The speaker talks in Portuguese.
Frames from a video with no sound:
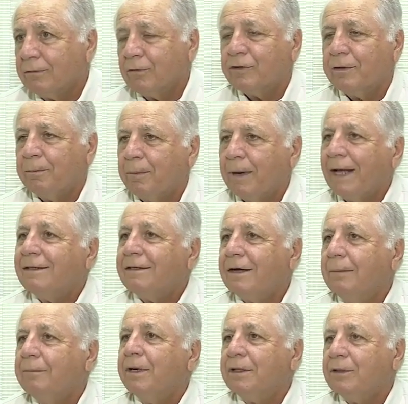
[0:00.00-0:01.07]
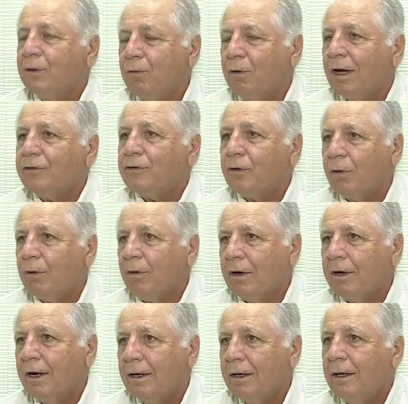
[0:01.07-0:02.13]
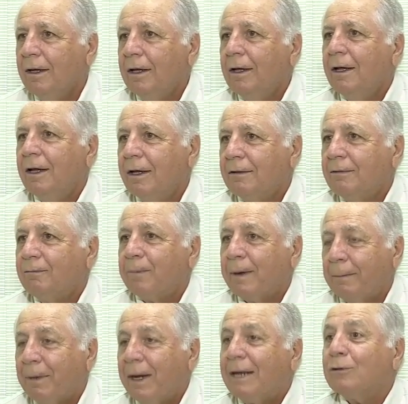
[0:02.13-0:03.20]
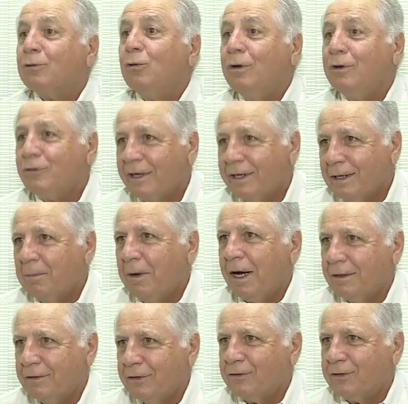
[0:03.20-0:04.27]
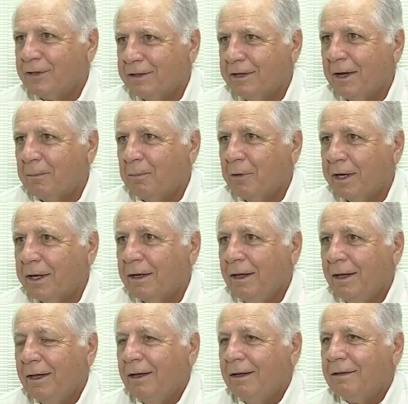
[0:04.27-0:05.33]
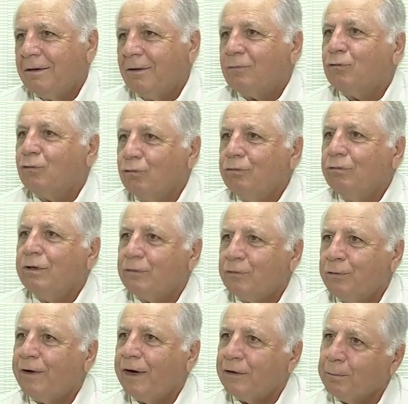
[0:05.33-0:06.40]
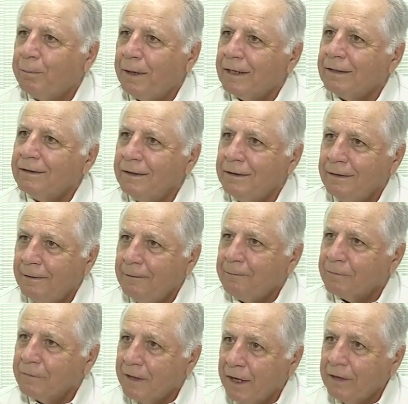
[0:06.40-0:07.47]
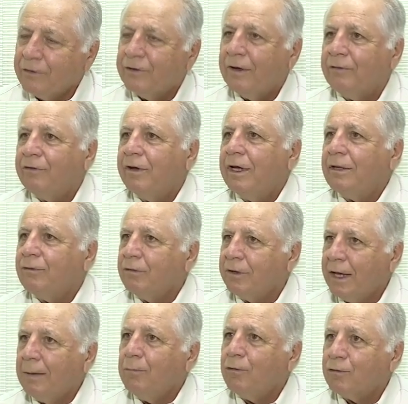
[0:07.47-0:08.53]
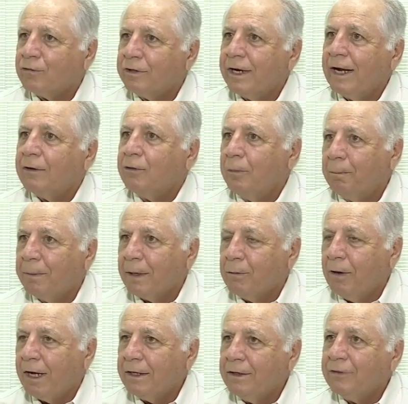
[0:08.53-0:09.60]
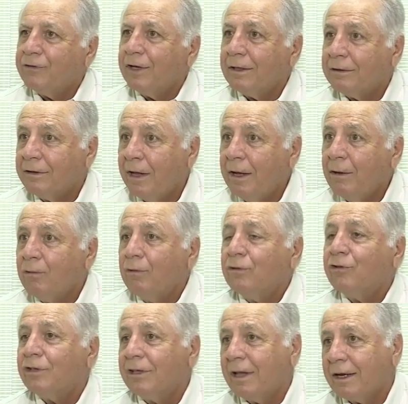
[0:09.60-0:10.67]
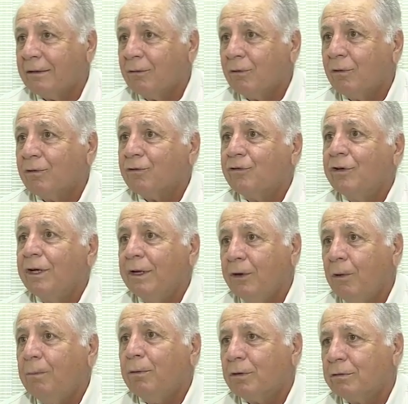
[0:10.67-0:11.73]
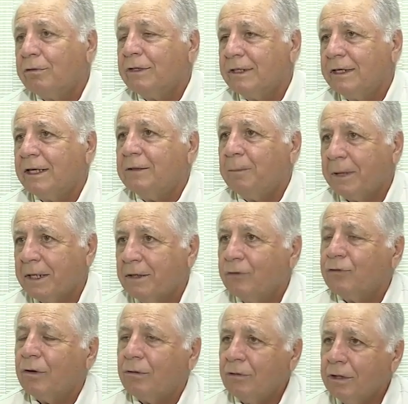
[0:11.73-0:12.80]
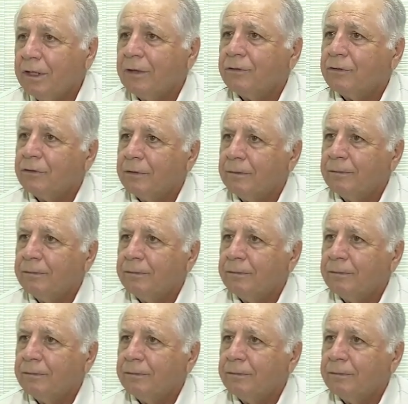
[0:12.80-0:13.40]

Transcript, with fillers: Você praticamente quase coloca, prepara dois animais nesse tempo aí. Então, tudo isso faz parte desse evento, que é mostrar que o pecuarista tem hoje tecnologia e oportunidade para que isso aconteça.